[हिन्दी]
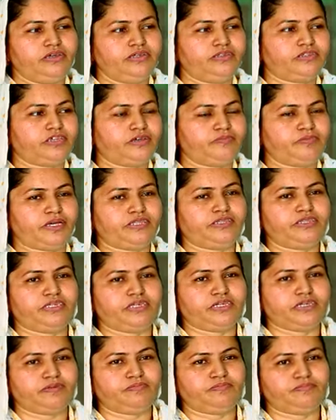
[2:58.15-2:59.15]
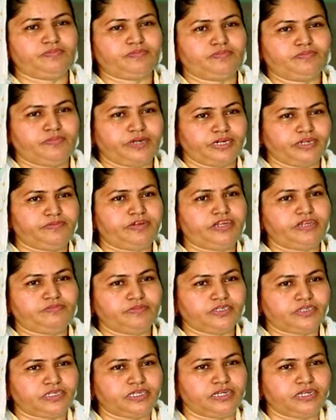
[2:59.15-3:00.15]
इसके बाद ये बड़ी वाली
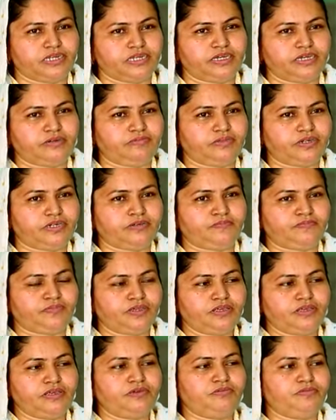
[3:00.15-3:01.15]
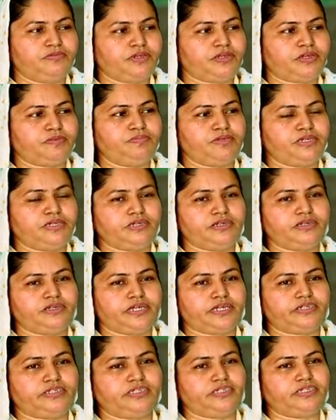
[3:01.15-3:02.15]
मशीन ली हमने फिर अभी
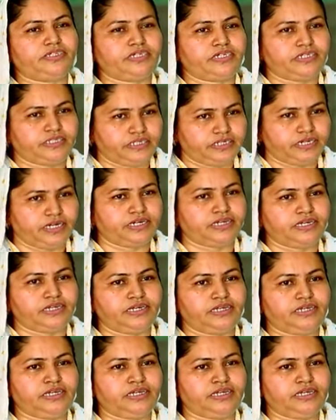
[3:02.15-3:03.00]
रेगजिन की ट्रेनिंग